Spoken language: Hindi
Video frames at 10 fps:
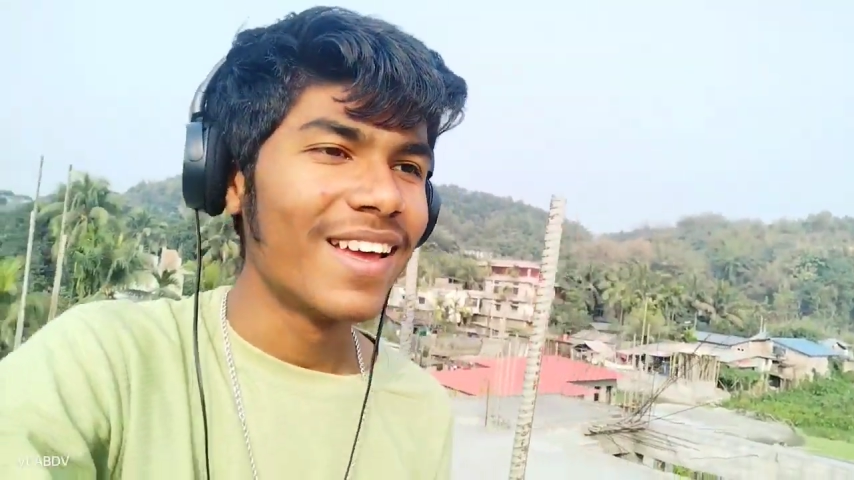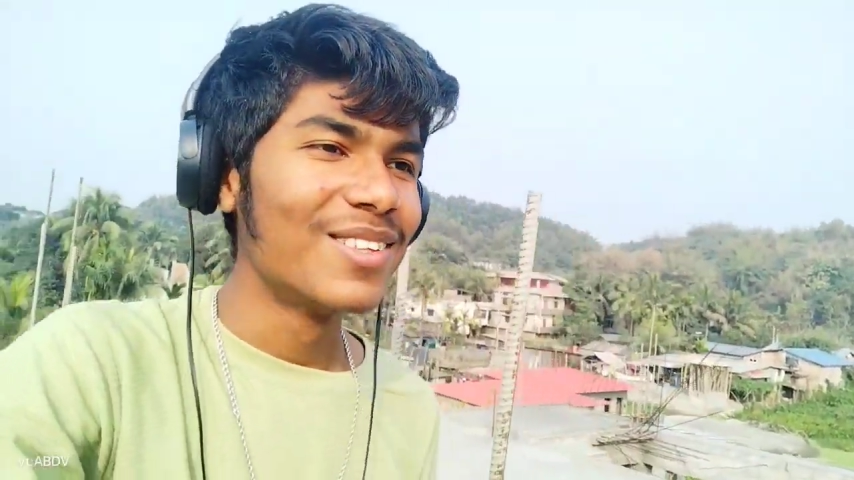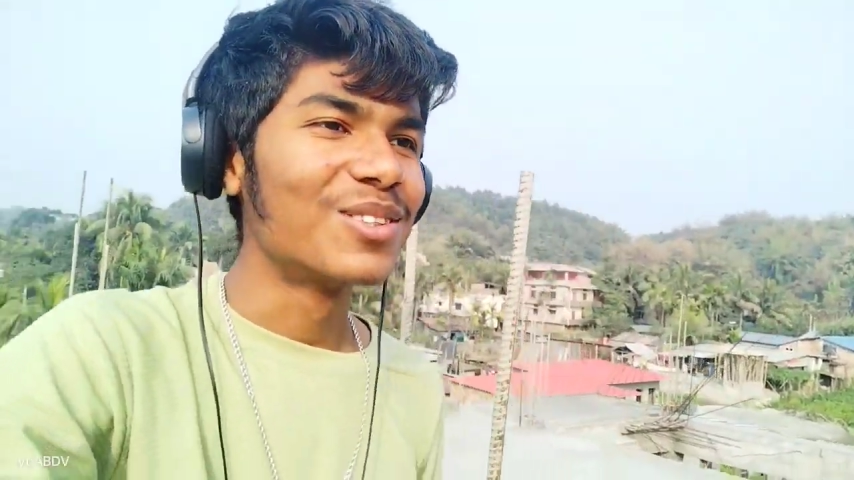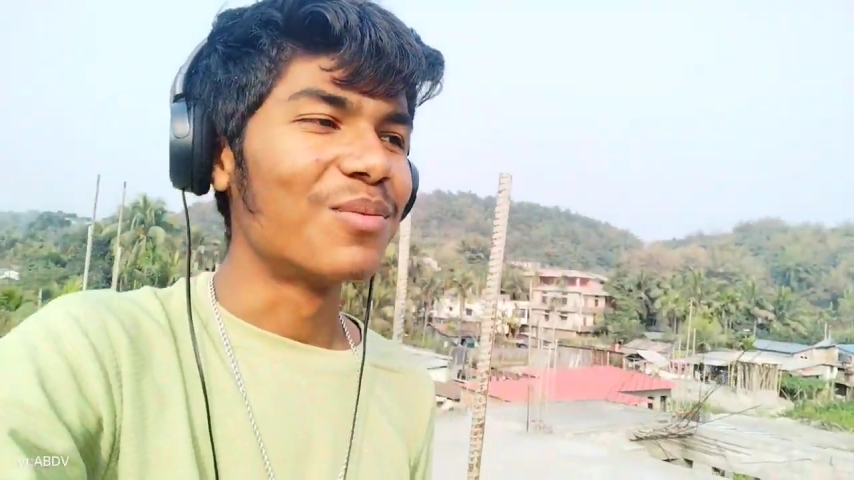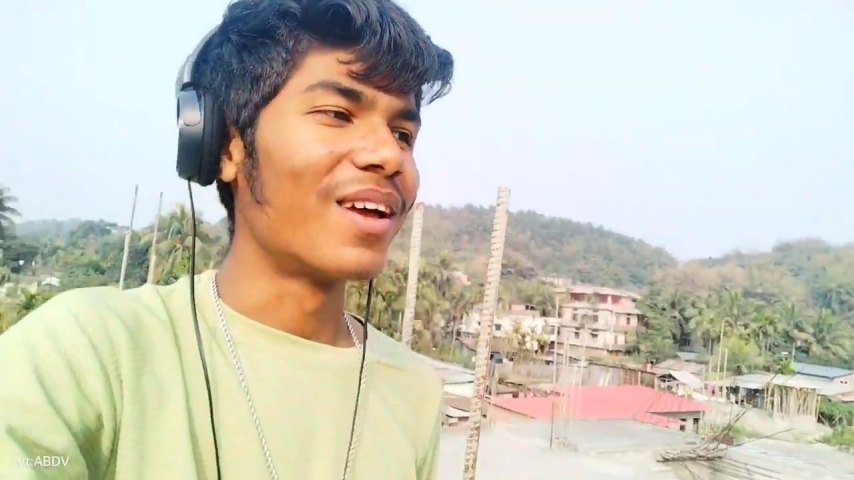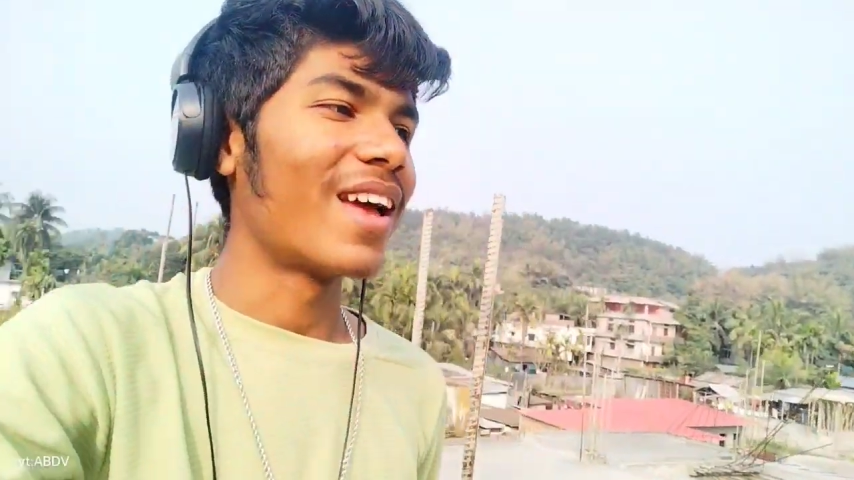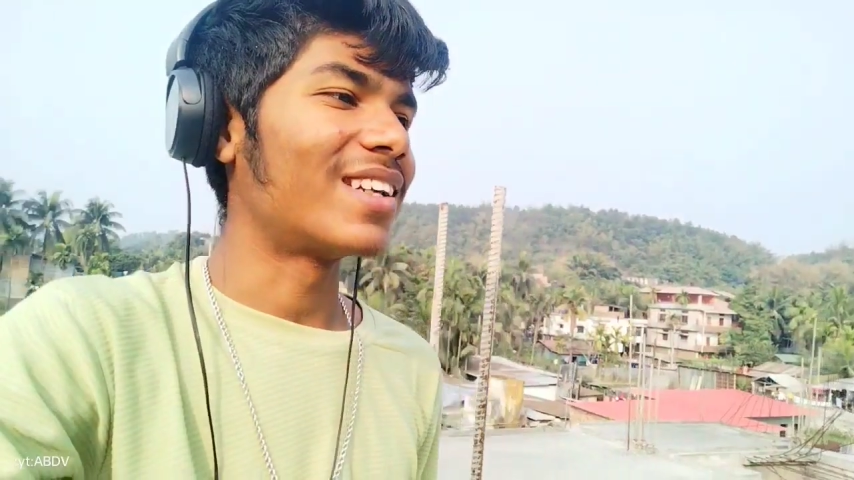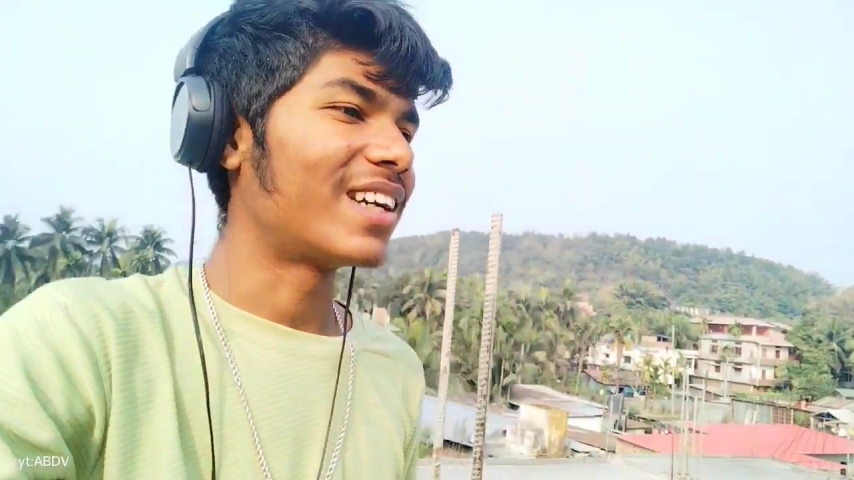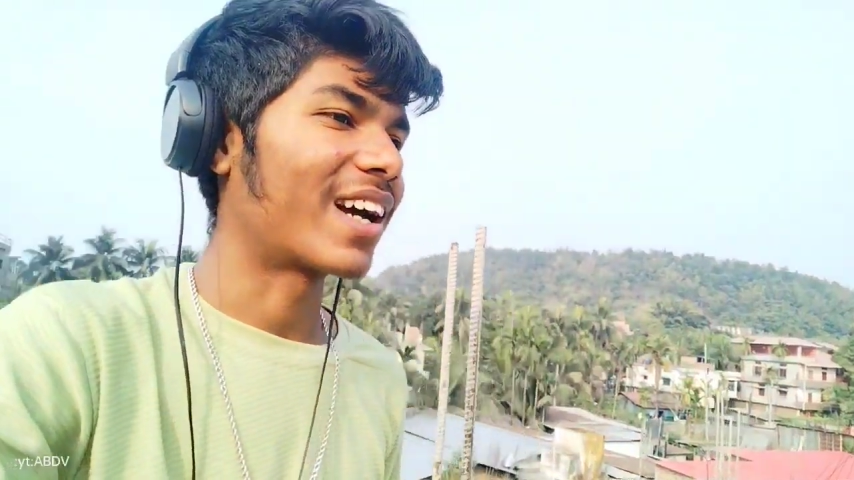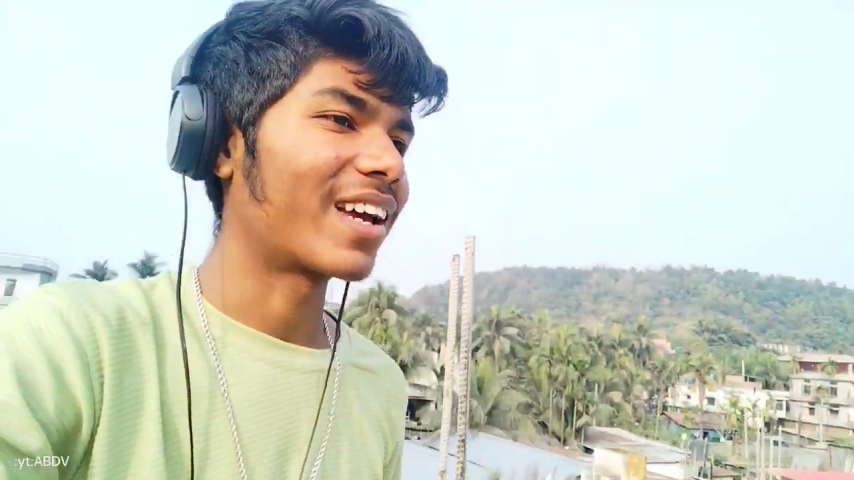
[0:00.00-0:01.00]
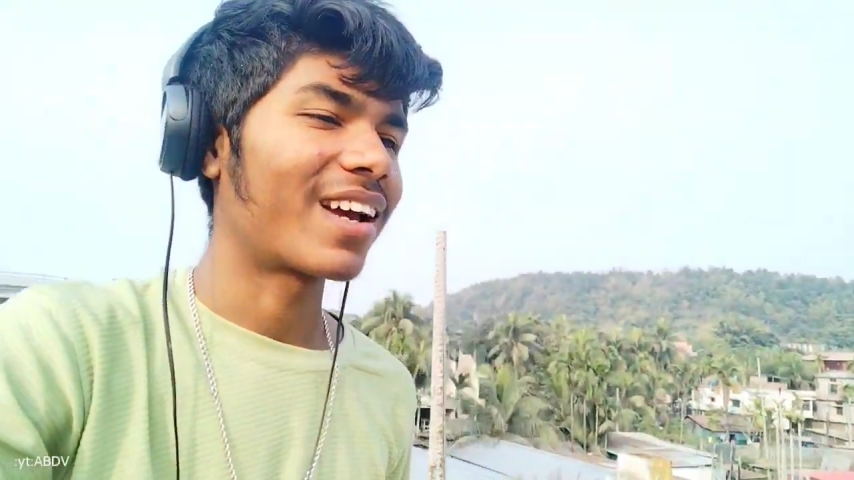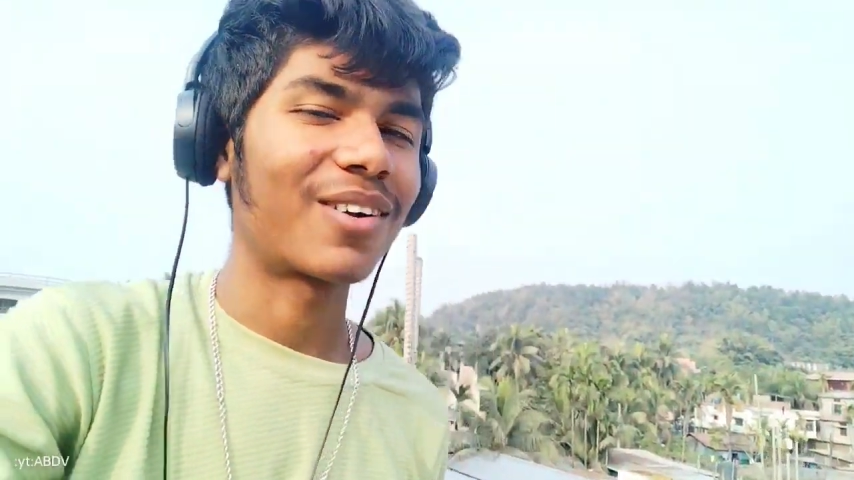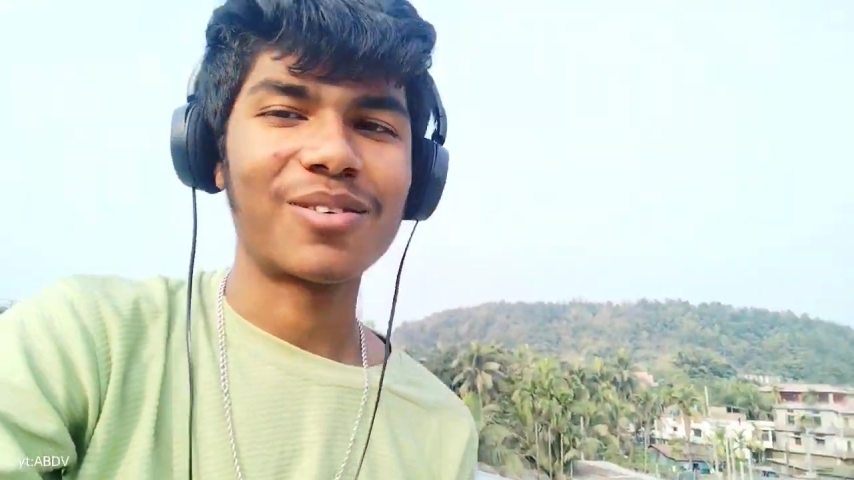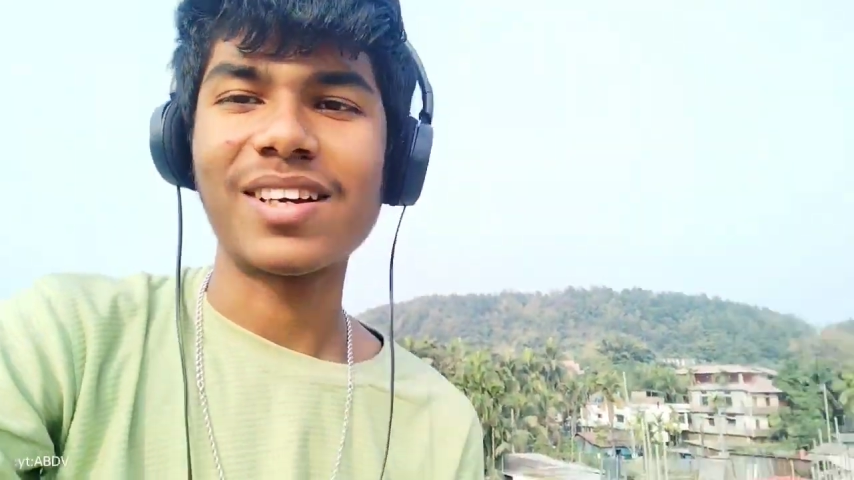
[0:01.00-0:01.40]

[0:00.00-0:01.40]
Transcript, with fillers: सो मैं यार जाके क्या करूँगा